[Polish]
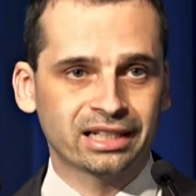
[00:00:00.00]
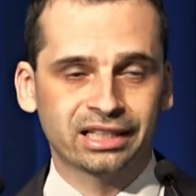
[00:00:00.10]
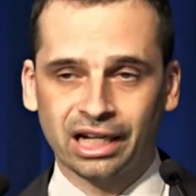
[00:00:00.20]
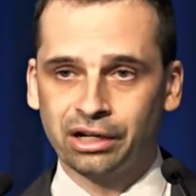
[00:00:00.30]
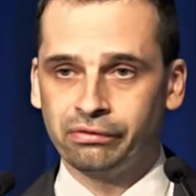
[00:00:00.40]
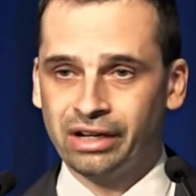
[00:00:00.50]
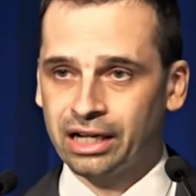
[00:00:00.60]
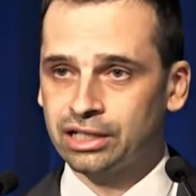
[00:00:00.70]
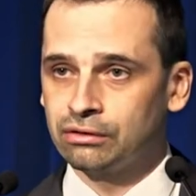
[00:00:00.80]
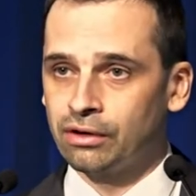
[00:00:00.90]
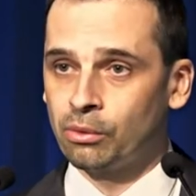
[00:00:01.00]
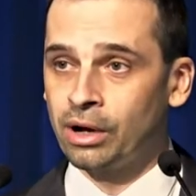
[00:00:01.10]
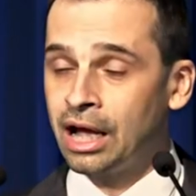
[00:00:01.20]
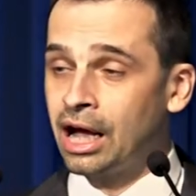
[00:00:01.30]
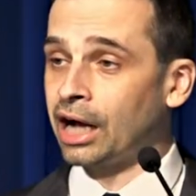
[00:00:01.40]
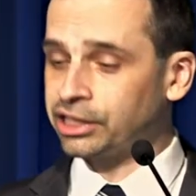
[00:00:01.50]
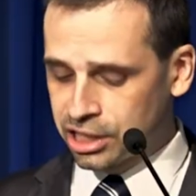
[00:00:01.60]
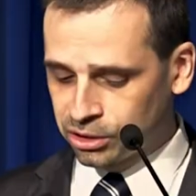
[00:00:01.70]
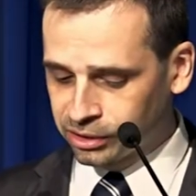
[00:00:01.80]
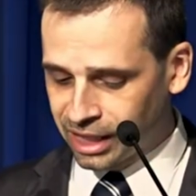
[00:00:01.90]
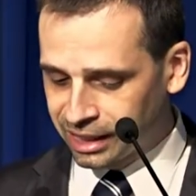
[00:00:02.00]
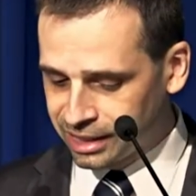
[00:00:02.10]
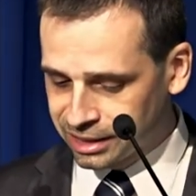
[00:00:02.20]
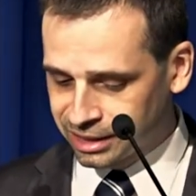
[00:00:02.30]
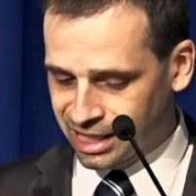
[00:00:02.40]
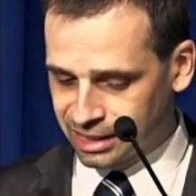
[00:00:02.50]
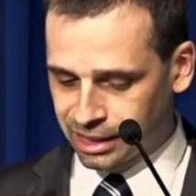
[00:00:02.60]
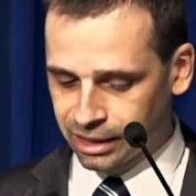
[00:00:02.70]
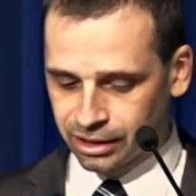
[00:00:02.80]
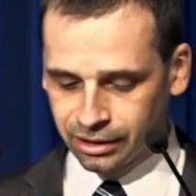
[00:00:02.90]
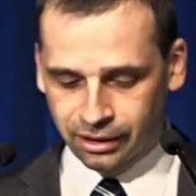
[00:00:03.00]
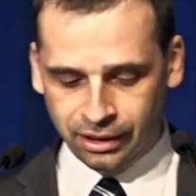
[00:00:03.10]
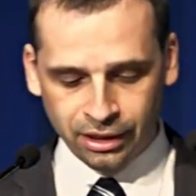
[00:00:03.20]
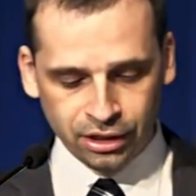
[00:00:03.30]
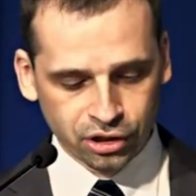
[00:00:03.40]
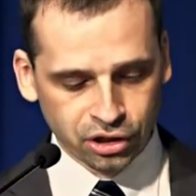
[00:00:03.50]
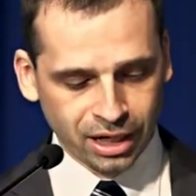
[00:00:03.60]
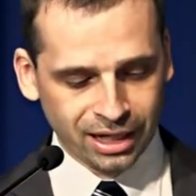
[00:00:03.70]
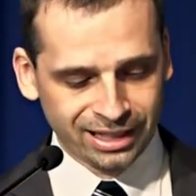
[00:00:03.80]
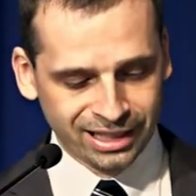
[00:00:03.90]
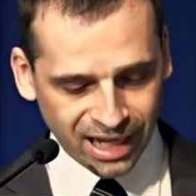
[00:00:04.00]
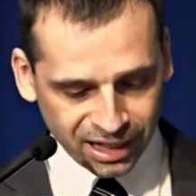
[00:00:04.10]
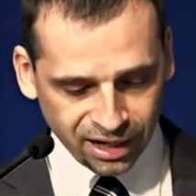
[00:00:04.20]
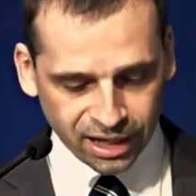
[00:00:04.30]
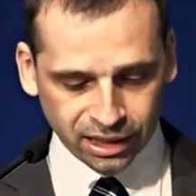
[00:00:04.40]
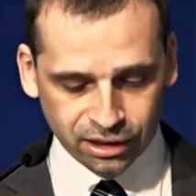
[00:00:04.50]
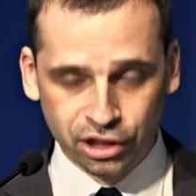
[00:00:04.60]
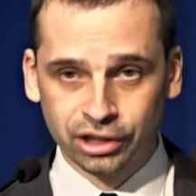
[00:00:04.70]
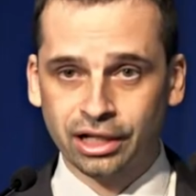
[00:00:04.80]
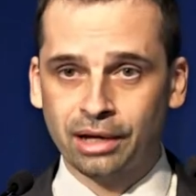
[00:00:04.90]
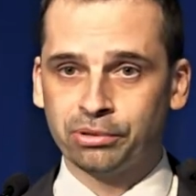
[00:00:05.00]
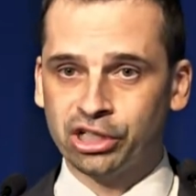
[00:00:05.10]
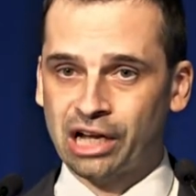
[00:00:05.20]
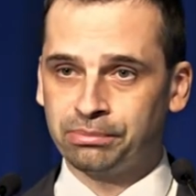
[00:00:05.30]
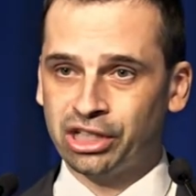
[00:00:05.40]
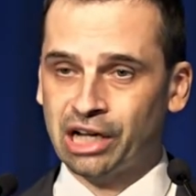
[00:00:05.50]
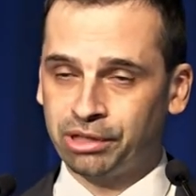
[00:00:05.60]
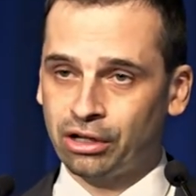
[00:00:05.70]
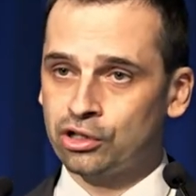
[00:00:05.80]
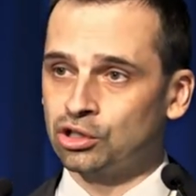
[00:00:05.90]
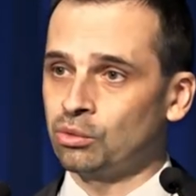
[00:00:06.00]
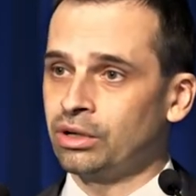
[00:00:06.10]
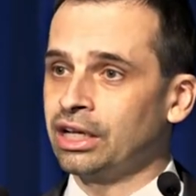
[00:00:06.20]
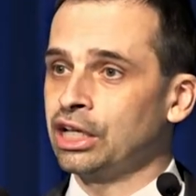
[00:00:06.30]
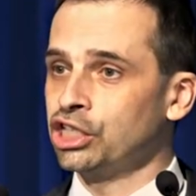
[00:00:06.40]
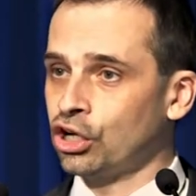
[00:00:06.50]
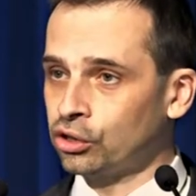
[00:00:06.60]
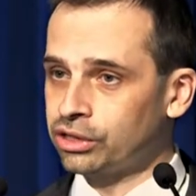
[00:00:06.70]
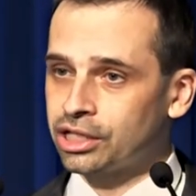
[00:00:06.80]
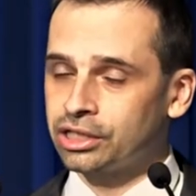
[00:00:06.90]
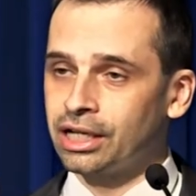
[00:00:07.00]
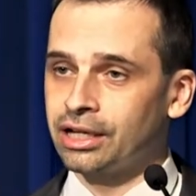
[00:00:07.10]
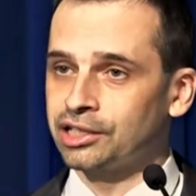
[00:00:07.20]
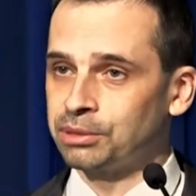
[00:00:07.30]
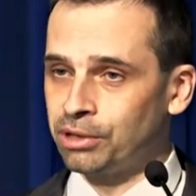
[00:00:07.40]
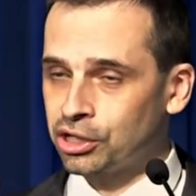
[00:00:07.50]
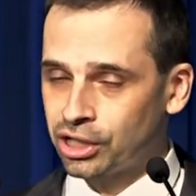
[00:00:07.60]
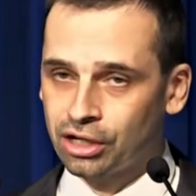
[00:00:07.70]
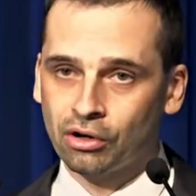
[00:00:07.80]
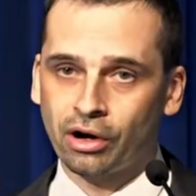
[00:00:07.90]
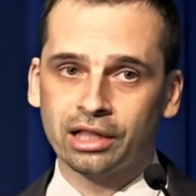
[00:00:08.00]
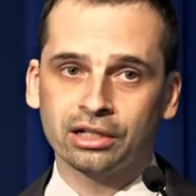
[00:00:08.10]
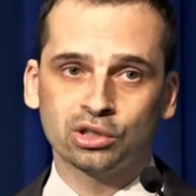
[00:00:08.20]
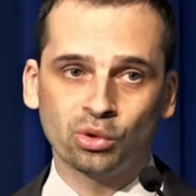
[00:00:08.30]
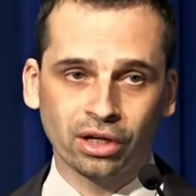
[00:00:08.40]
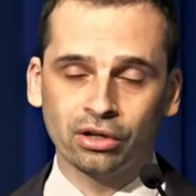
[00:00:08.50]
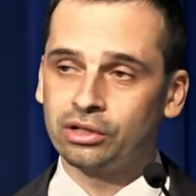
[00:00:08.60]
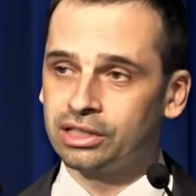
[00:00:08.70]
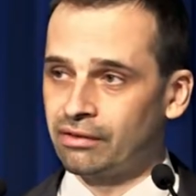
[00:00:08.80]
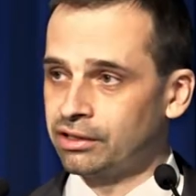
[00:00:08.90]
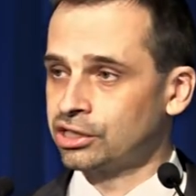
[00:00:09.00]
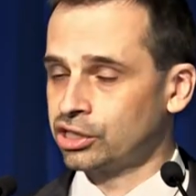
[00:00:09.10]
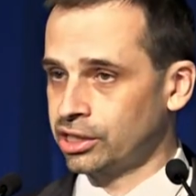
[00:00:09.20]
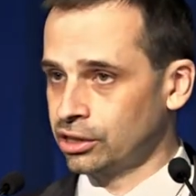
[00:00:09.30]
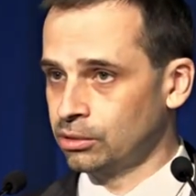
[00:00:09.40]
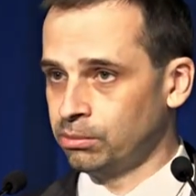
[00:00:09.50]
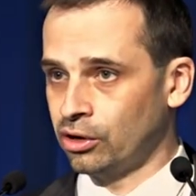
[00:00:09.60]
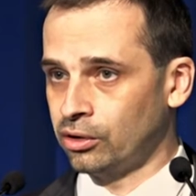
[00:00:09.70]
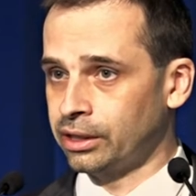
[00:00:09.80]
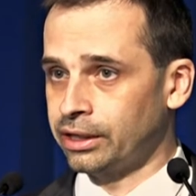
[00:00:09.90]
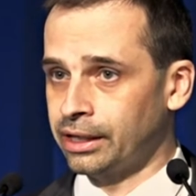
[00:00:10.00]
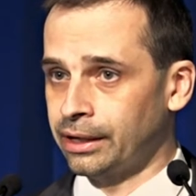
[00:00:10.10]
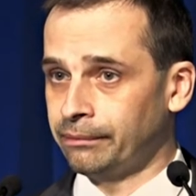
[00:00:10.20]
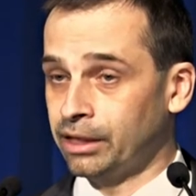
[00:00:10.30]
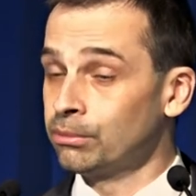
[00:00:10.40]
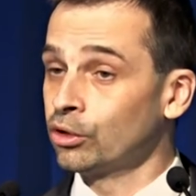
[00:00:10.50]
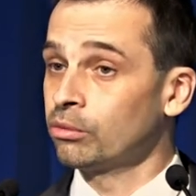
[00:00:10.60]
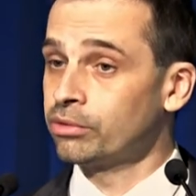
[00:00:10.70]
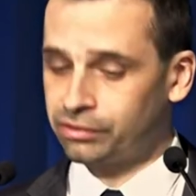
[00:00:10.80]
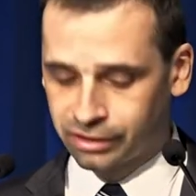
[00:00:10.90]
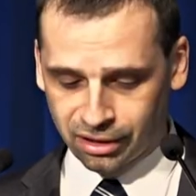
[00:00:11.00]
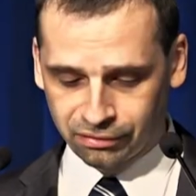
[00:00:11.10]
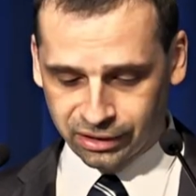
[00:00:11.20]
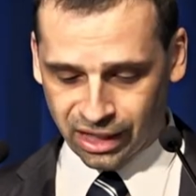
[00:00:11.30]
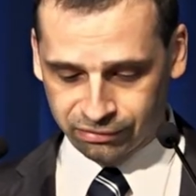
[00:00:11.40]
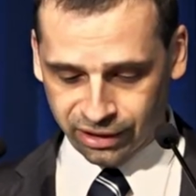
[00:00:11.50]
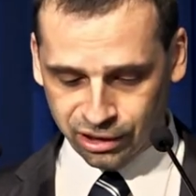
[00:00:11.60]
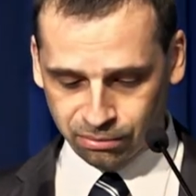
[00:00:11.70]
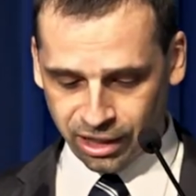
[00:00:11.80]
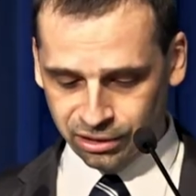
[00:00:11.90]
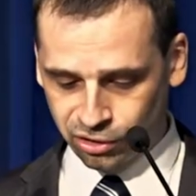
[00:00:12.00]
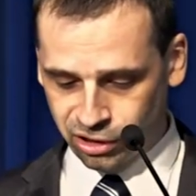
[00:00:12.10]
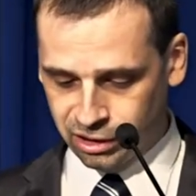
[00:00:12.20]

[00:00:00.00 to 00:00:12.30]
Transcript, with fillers: cechy wykazywał, a często tak jest niestety, że cechy genetyczne prze, prze, przechodzą niekoniecznie z pierwszego, ale z drugiego i nawet z trzeciego pokolenia. I mogą być w te, w te, wtedy bardzo